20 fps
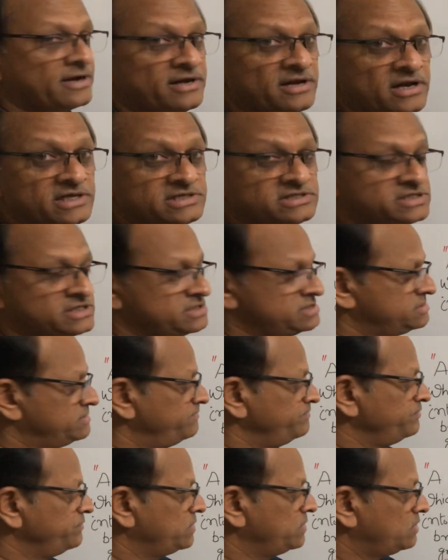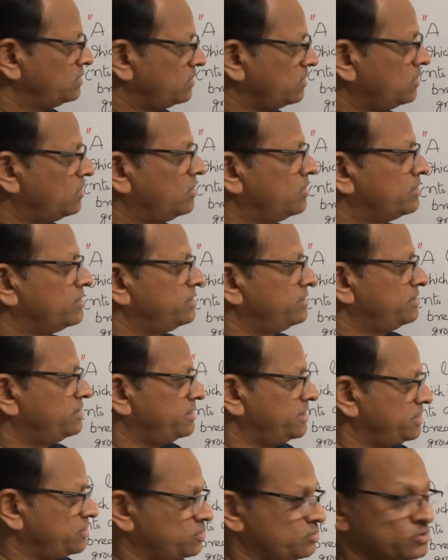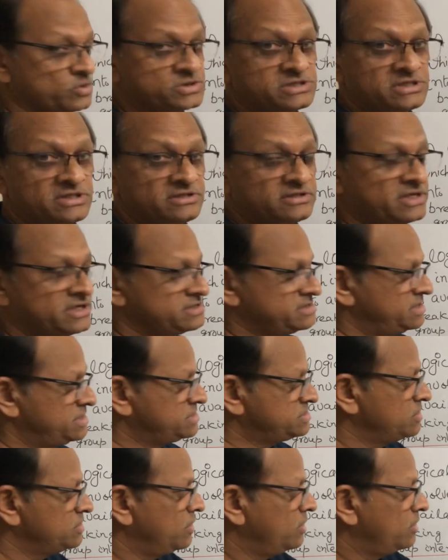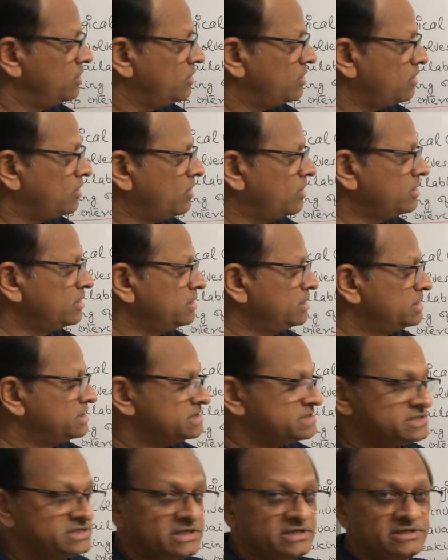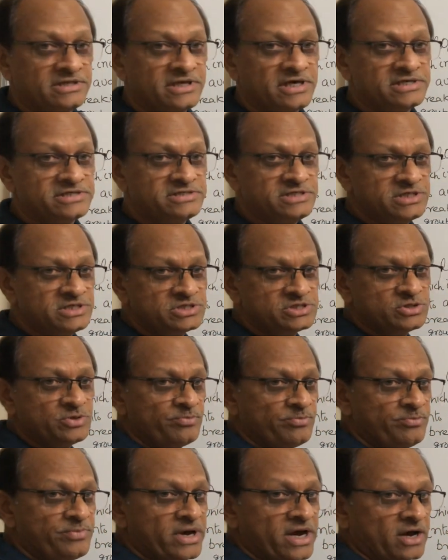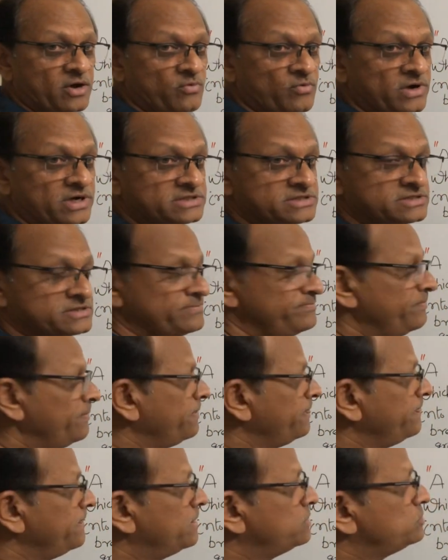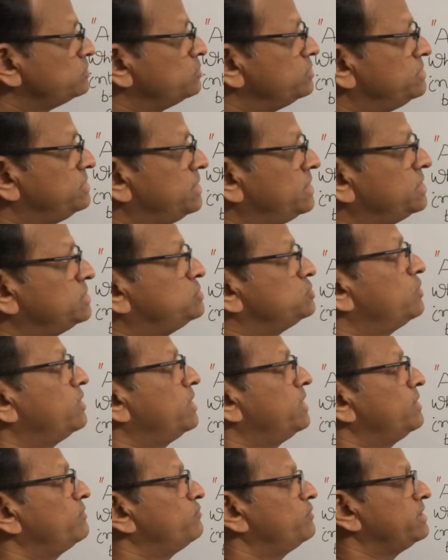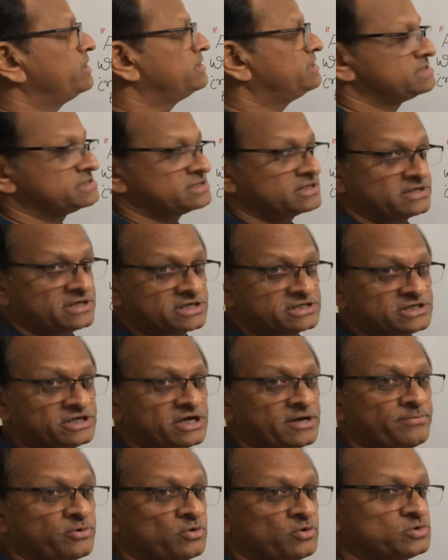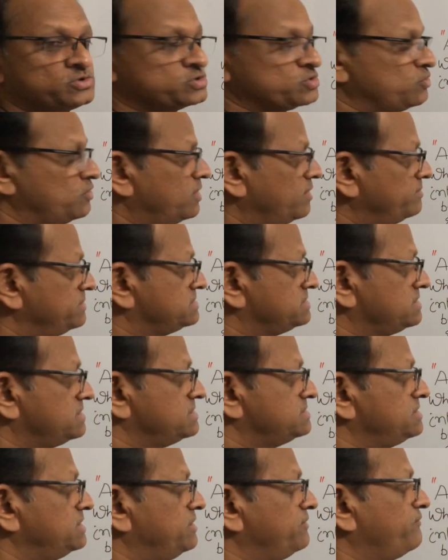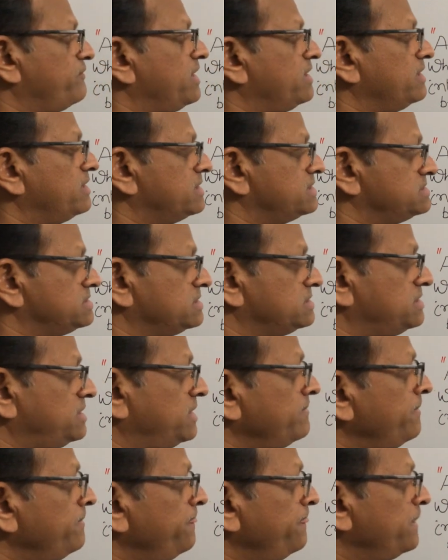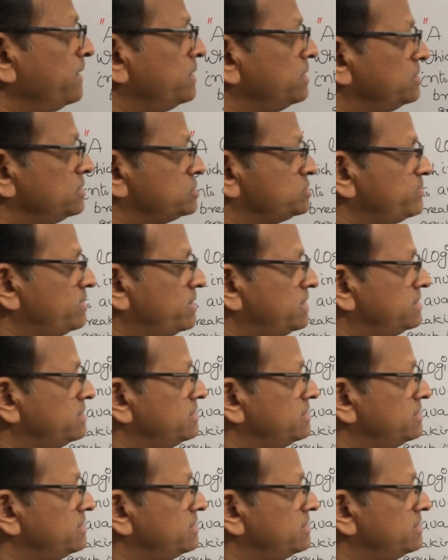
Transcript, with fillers: analysis or retrosynthesis और सिंथेसिस बैकवर्ड्स तो ये जो है वो एक डिस्कनेक्शन अप्रोच को हम इस तरह से डिफाइन कर सकते हैं इसमें